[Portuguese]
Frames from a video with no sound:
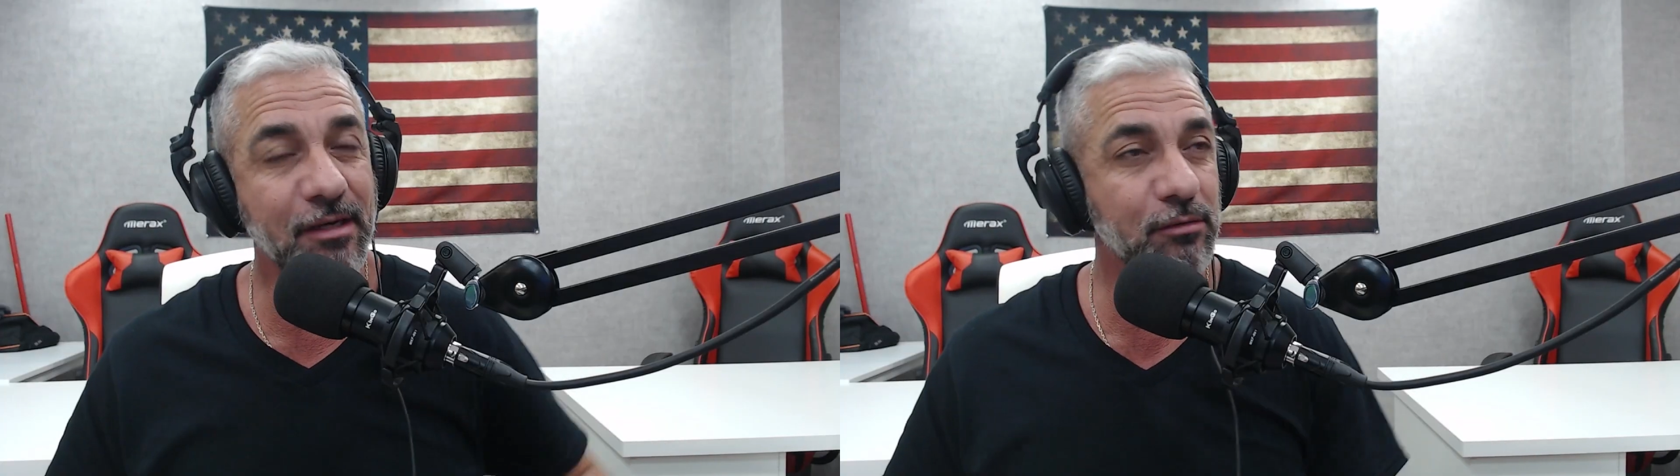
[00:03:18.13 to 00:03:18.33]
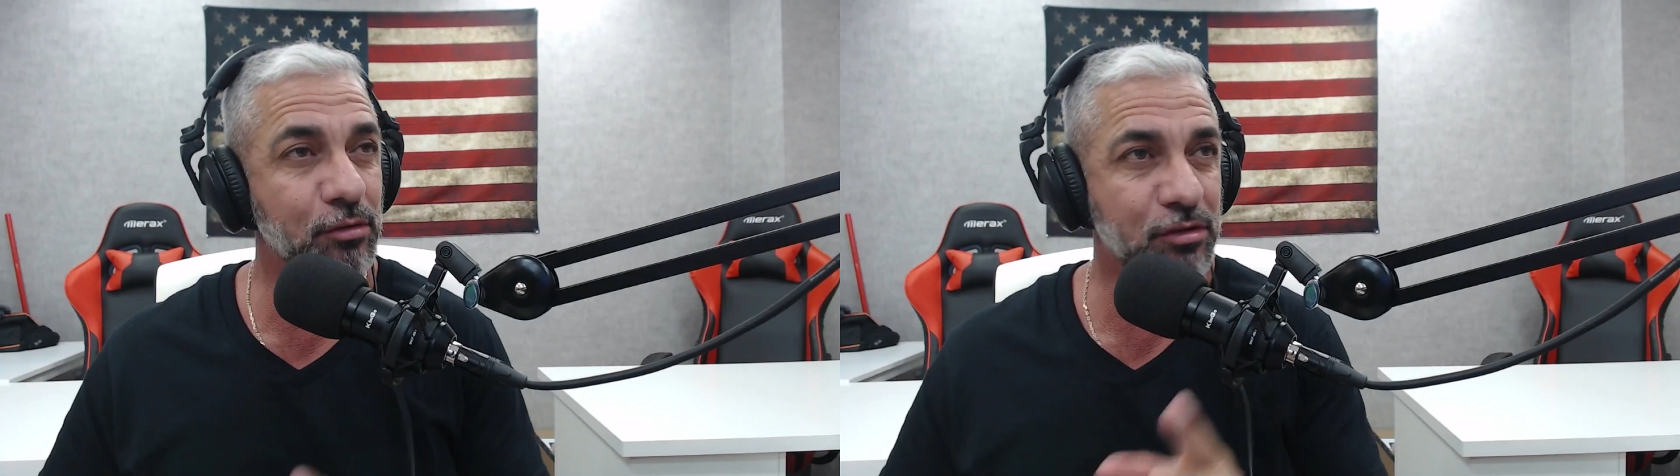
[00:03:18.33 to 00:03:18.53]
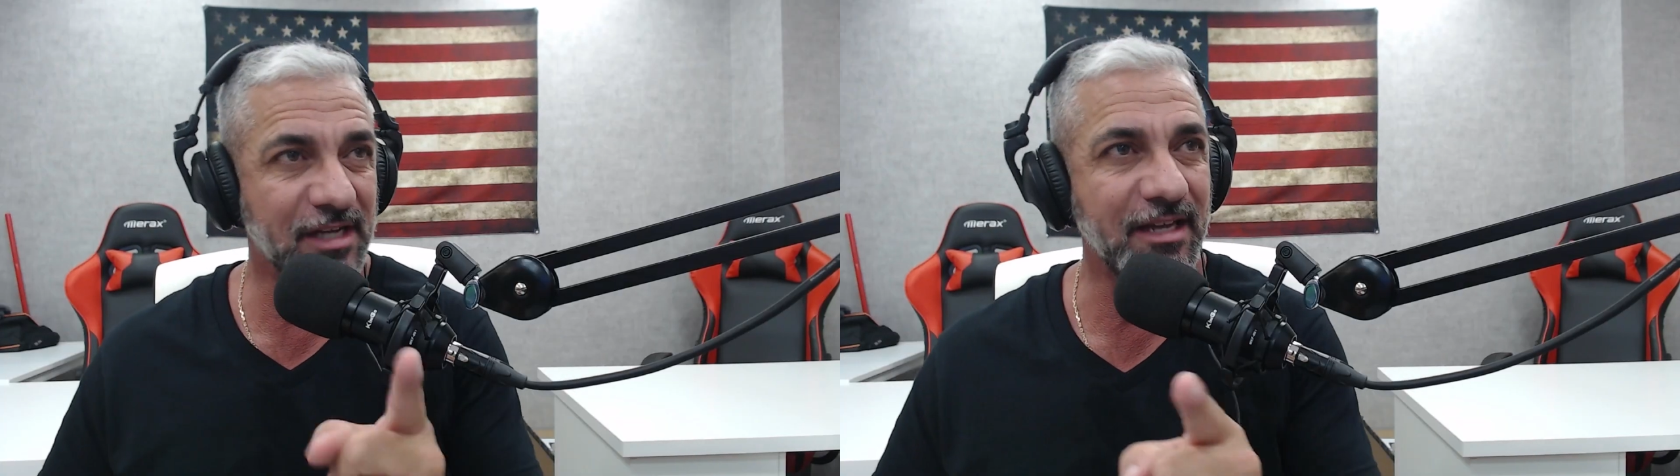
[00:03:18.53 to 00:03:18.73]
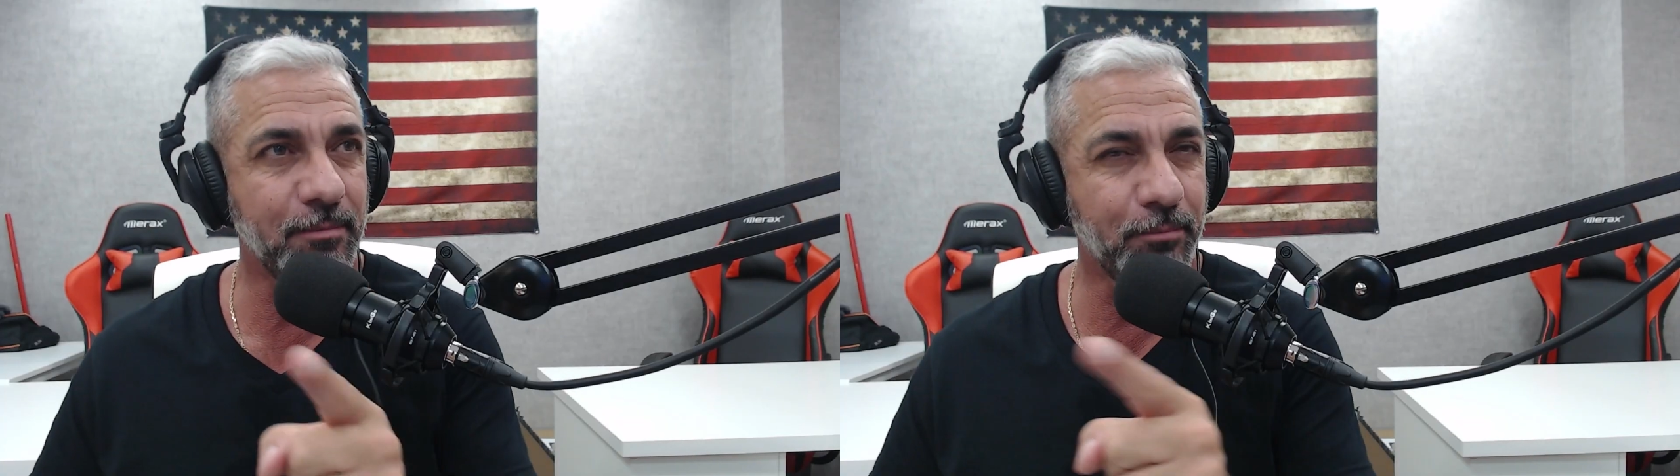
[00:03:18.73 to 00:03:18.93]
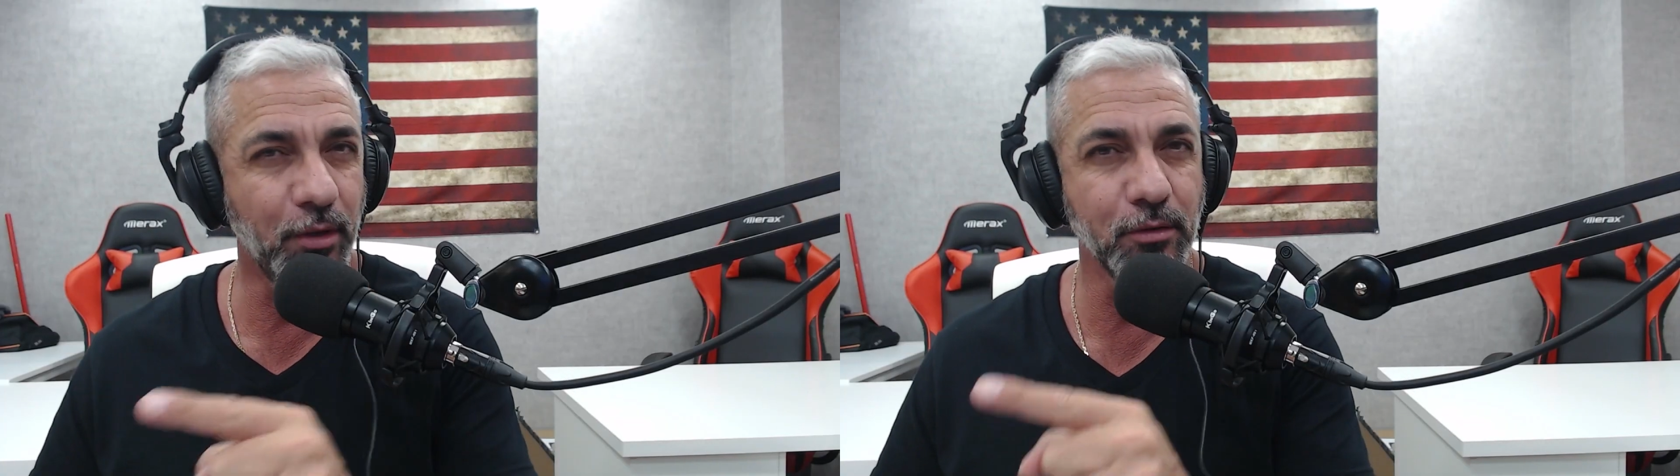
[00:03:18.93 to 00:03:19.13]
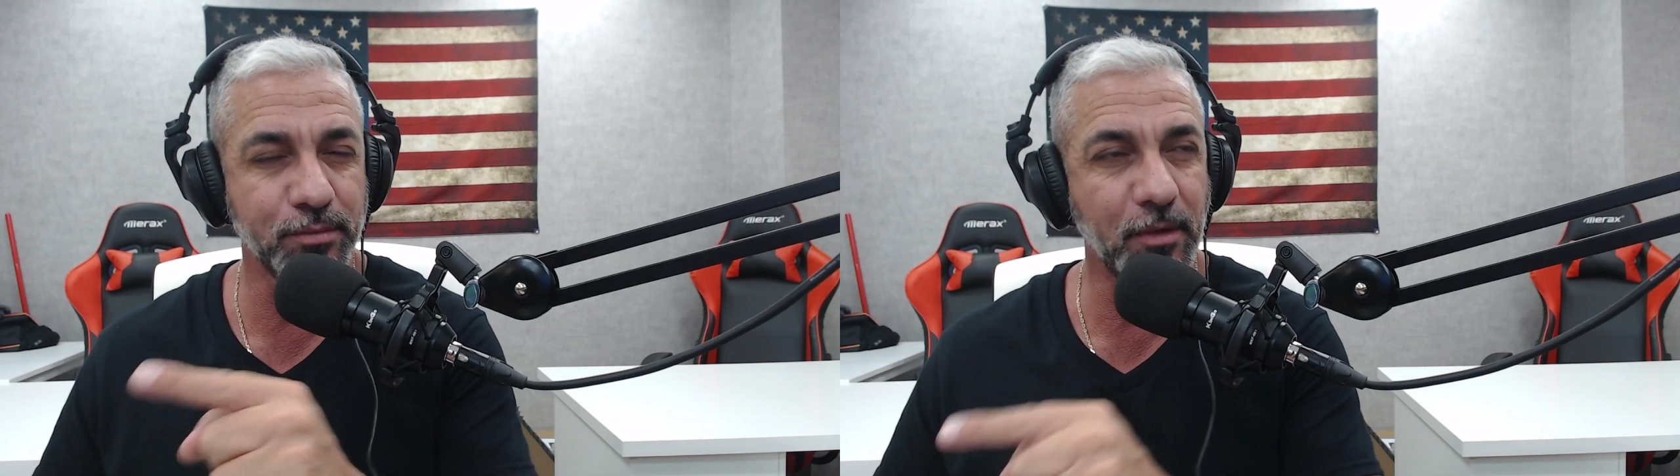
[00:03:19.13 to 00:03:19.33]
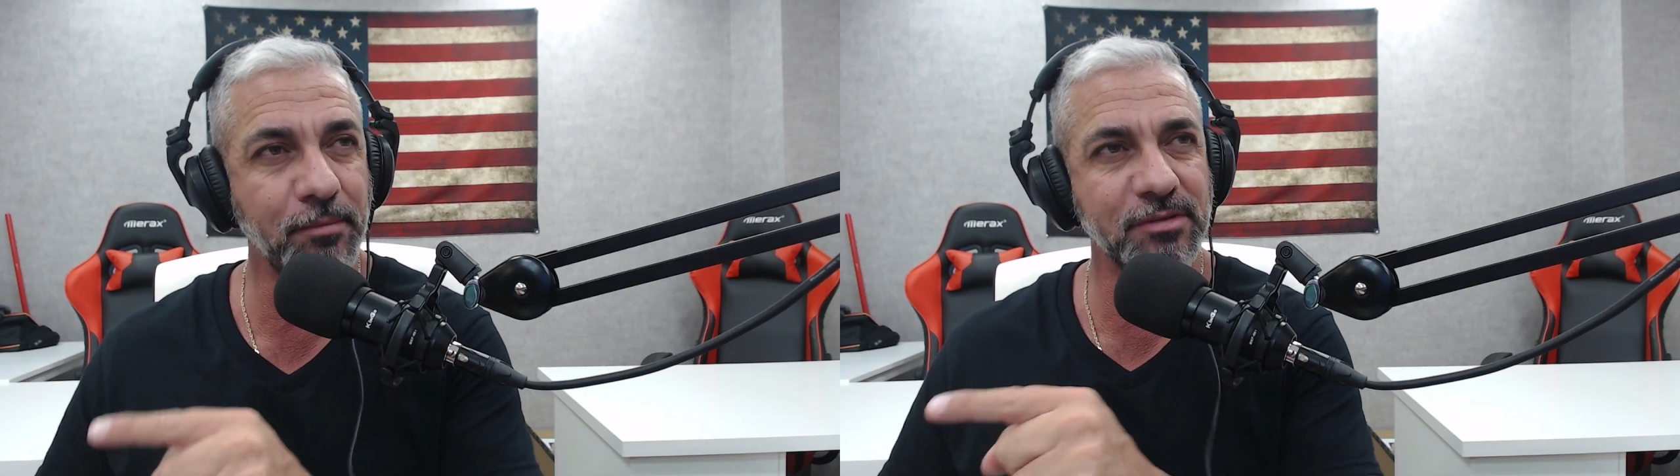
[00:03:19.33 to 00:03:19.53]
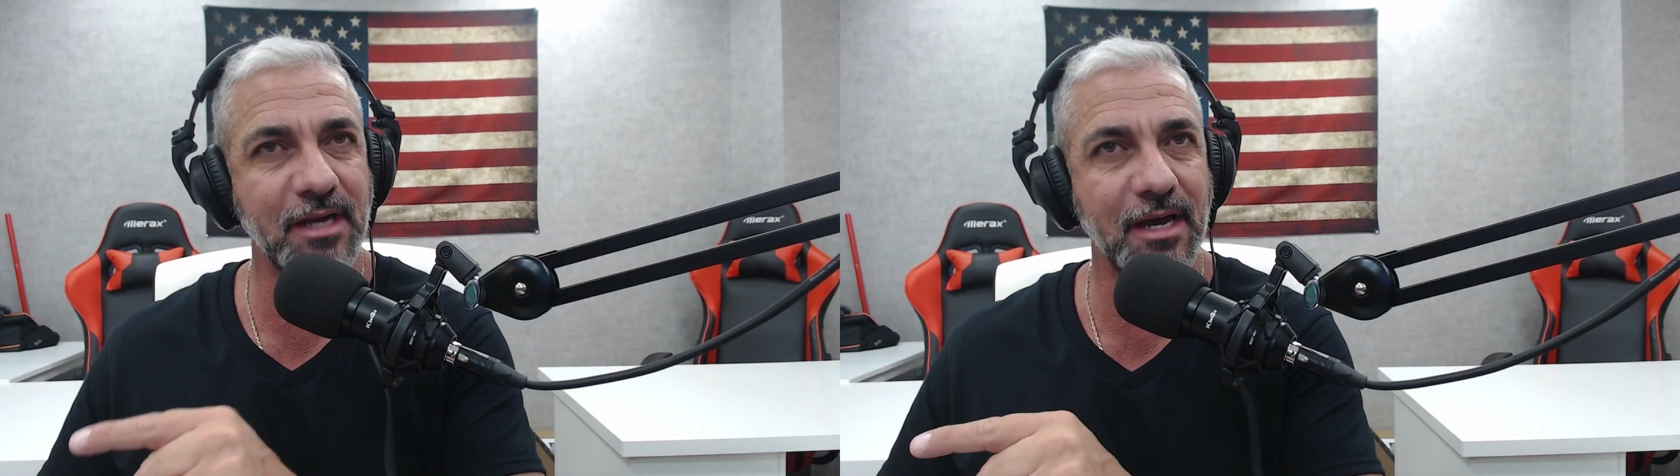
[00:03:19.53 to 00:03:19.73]
Porque os, cara, os
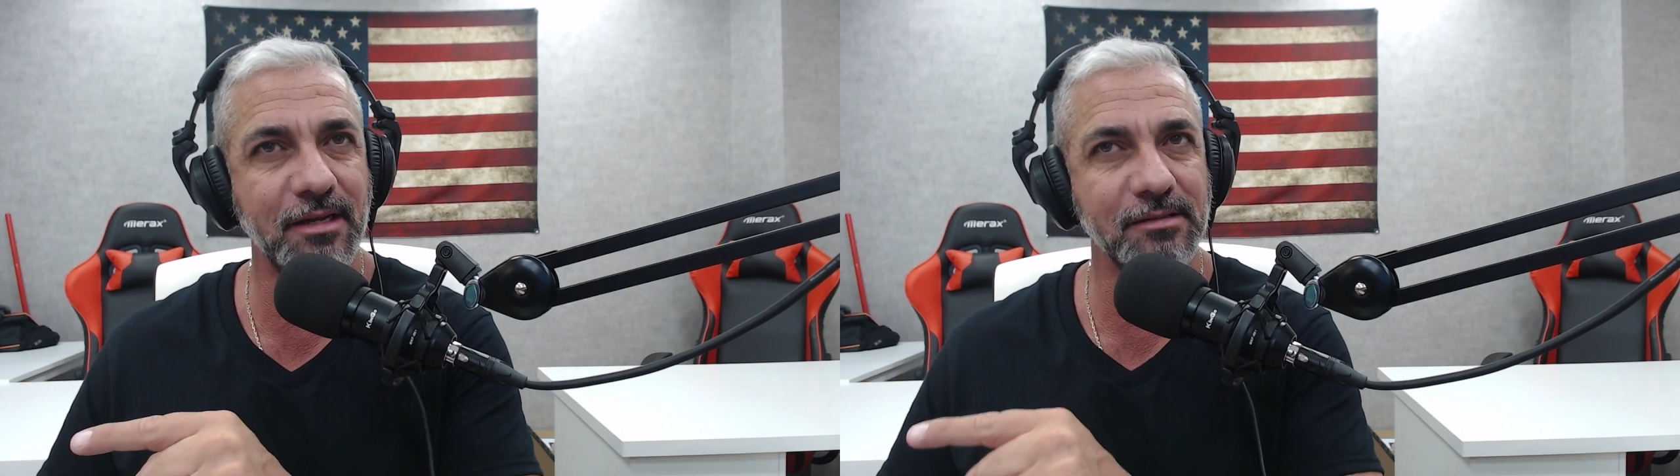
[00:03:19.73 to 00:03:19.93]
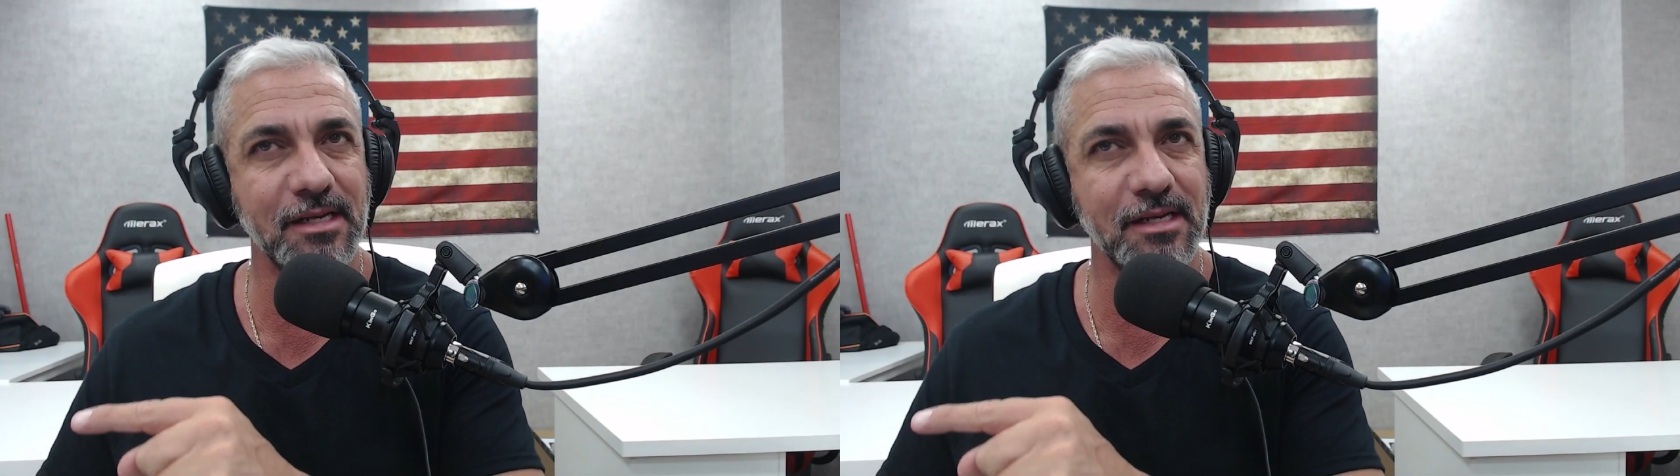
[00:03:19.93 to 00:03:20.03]
próprios caras,